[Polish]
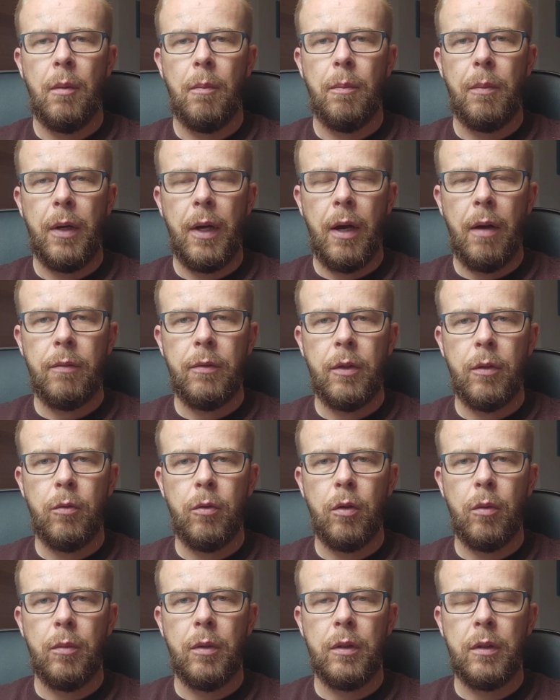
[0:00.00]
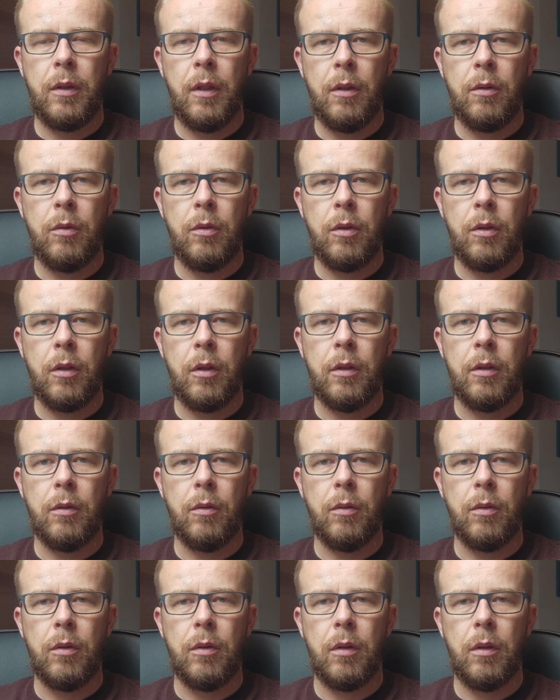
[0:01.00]
prawdy, którą jest Jezus
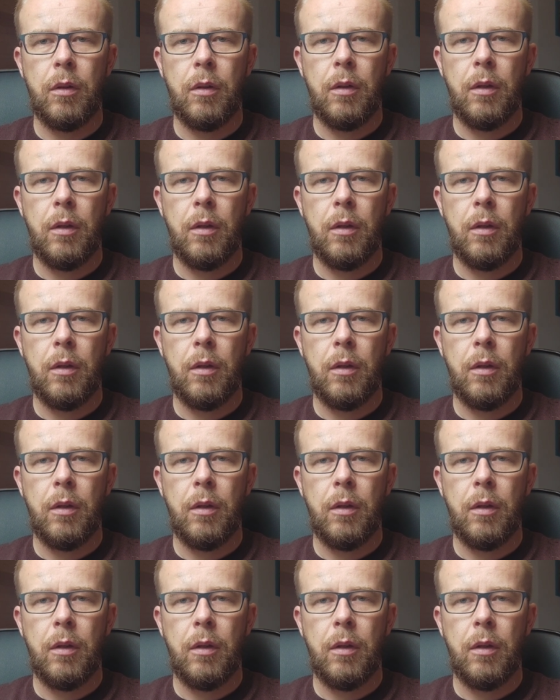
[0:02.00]
Chrystus,